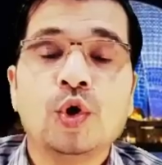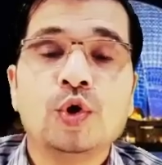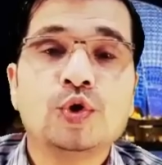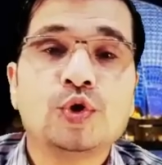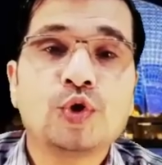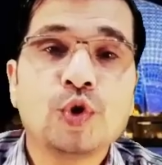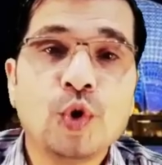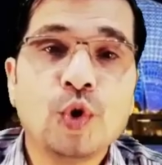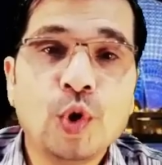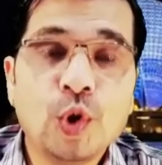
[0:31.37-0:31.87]

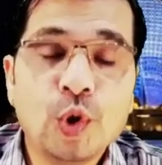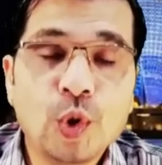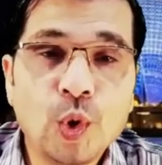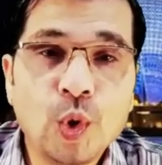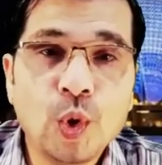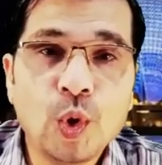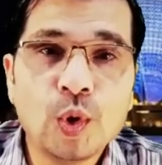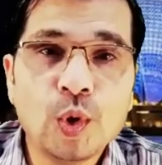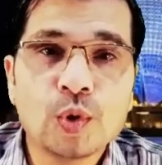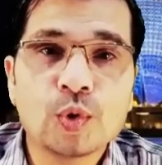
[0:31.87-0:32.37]
जो
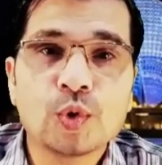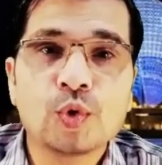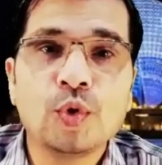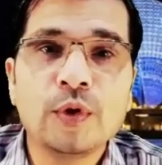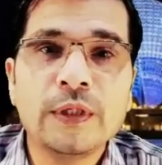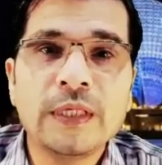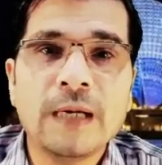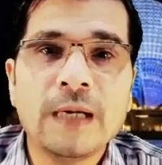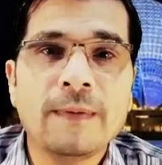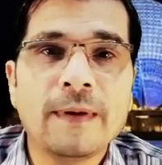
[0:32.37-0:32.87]
लोग
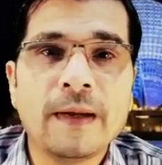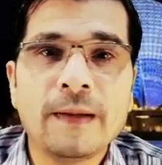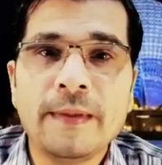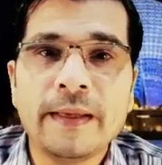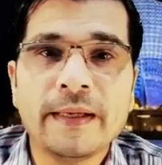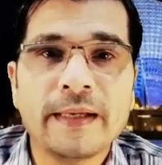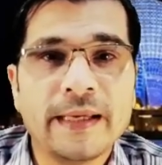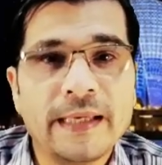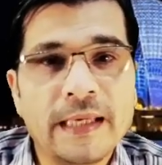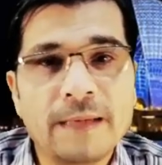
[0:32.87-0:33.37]
दुनिया भर में
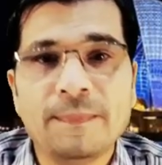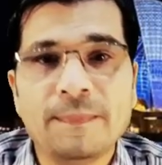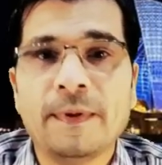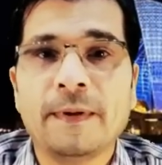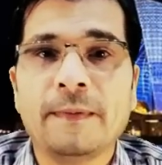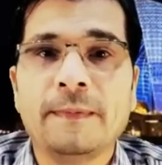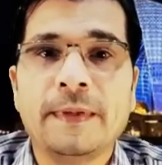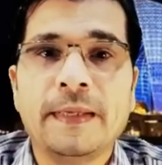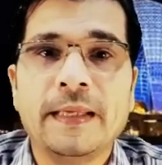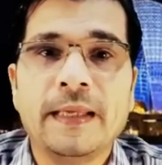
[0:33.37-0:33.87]
कहीं पर
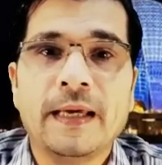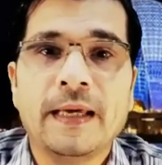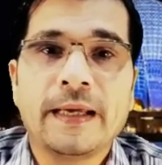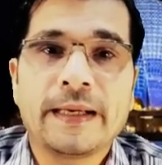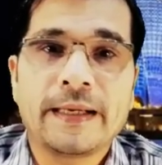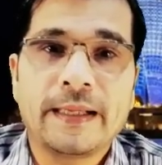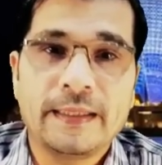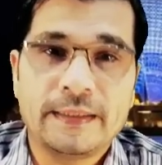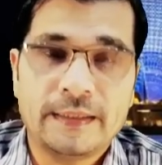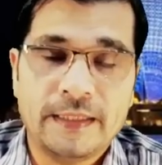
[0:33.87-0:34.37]
भी
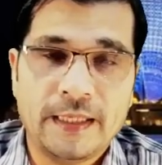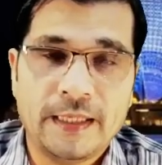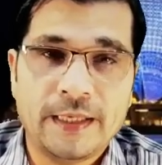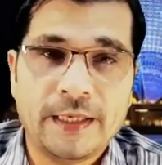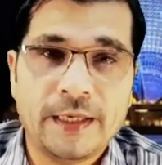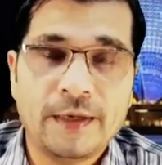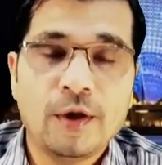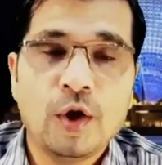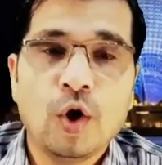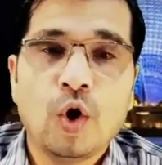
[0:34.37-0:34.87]
रहते हैं
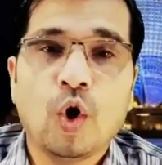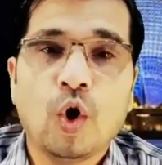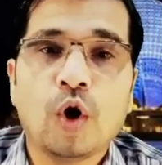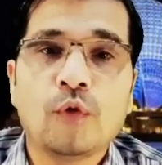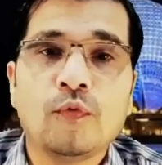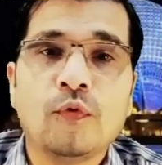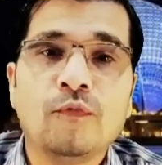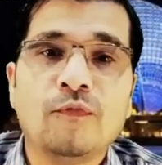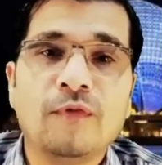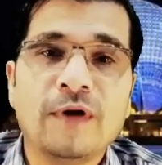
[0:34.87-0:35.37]
और
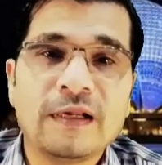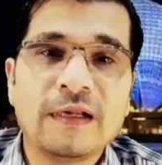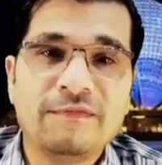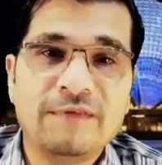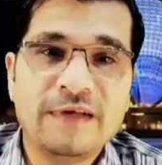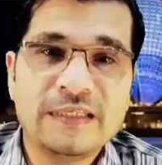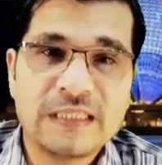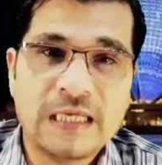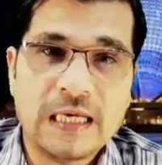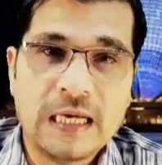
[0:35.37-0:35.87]
वो वर्क
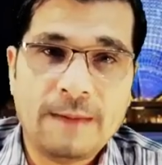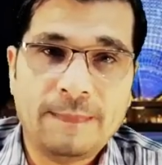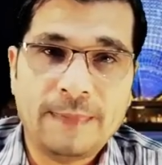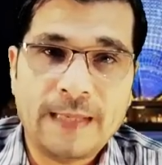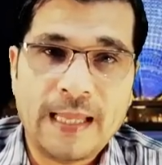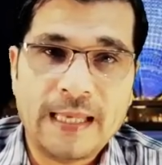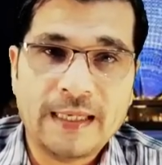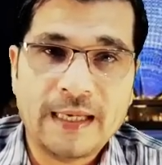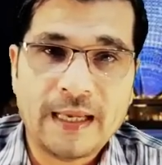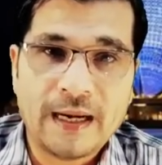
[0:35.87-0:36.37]
वीज़ा
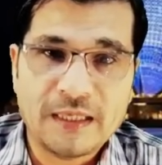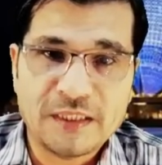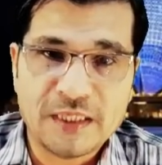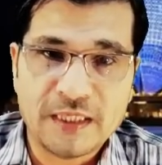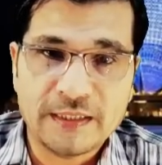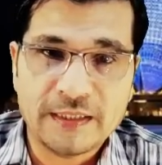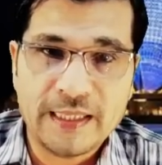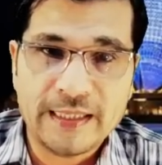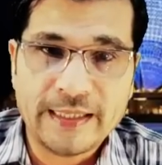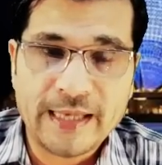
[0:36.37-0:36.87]
अप्लाई करना
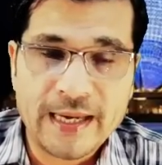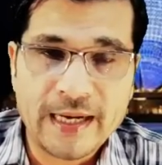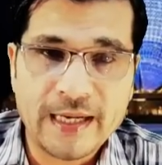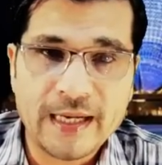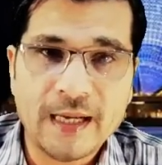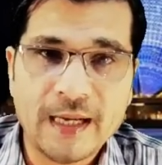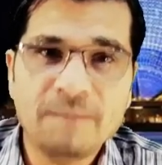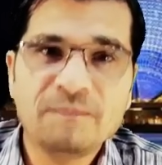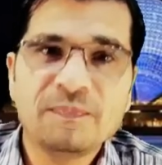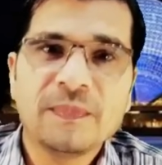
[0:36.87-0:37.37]
चाहते हैं कनाडा
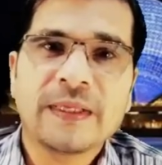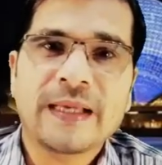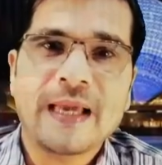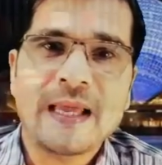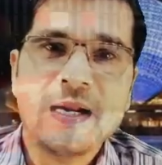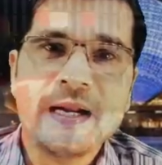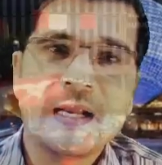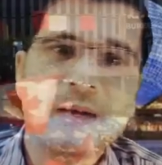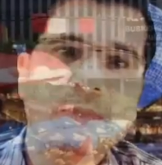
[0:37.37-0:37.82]
कनाडा